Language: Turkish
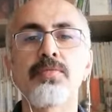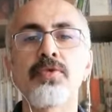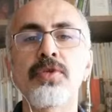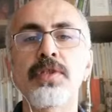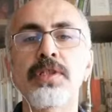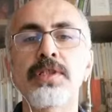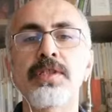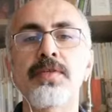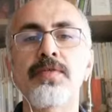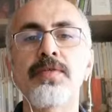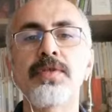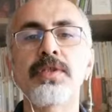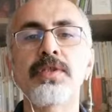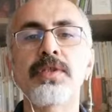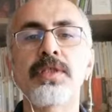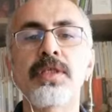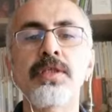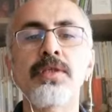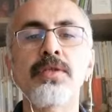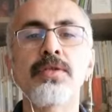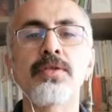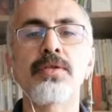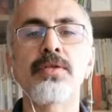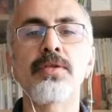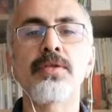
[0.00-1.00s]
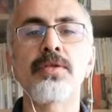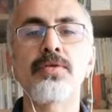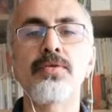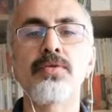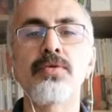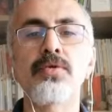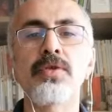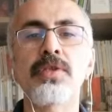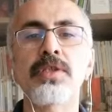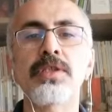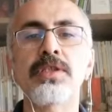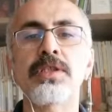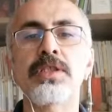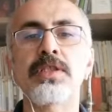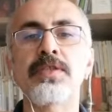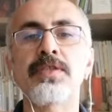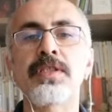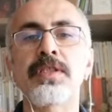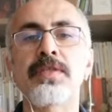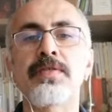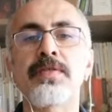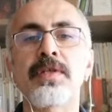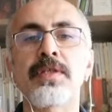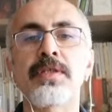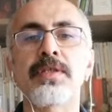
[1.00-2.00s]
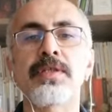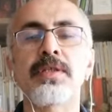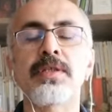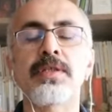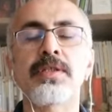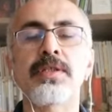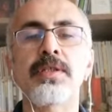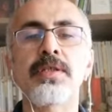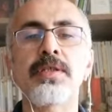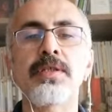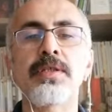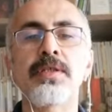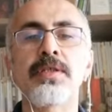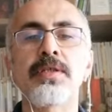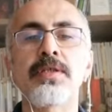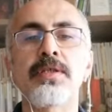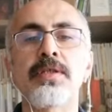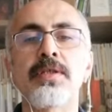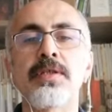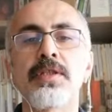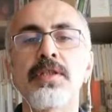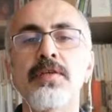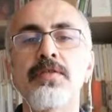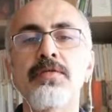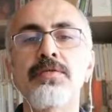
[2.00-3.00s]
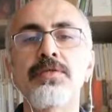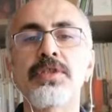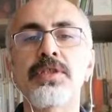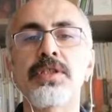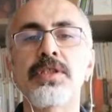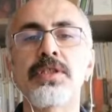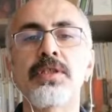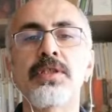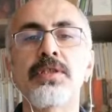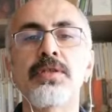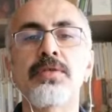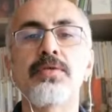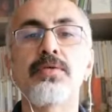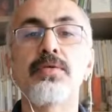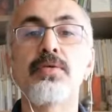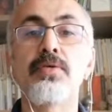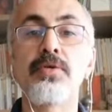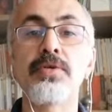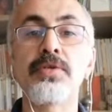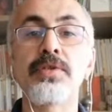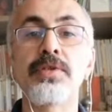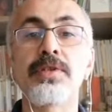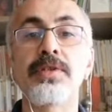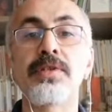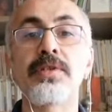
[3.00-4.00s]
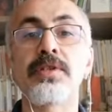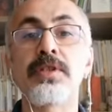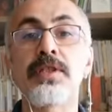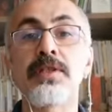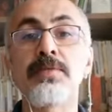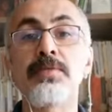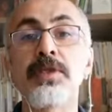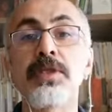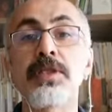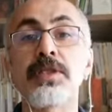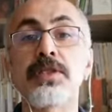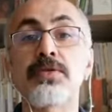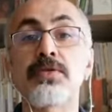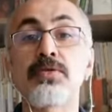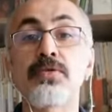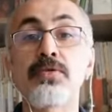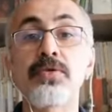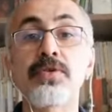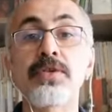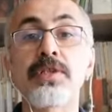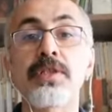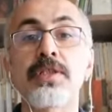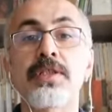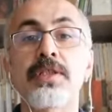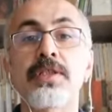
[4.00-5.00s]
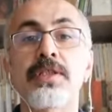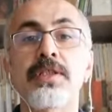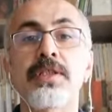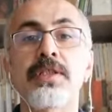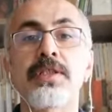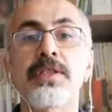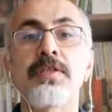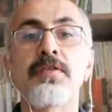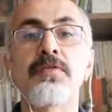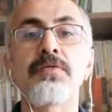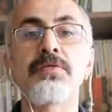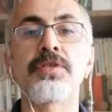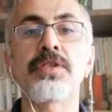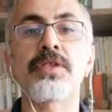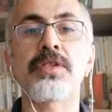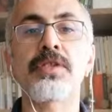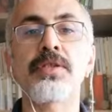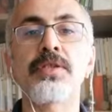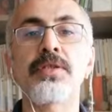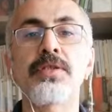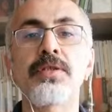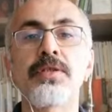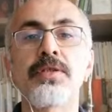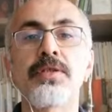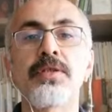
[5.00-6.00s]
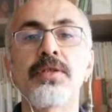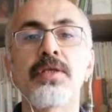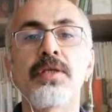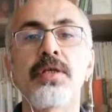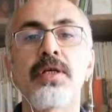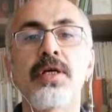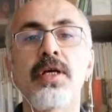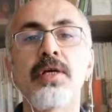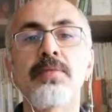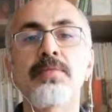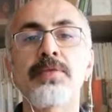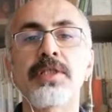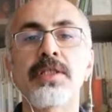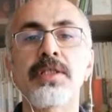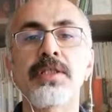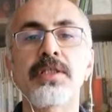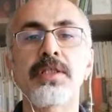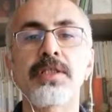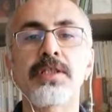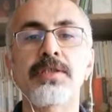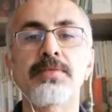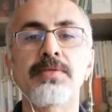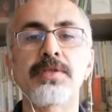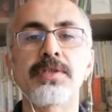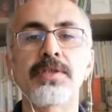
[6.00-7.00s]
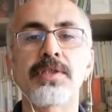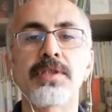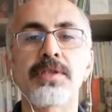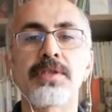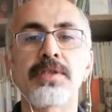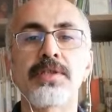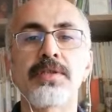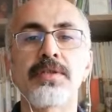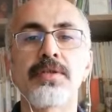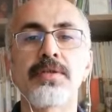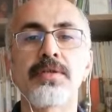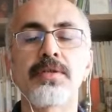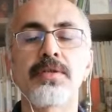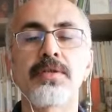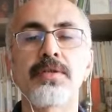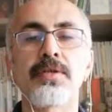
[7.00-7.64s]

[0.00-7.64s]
Buna sevinirken Türkiye cezaevlerindeki devrimcileri 10 yıldır, 20 yıldır, 30 yıldır yapan devrimcileri anmadan geçmeyeceğiz.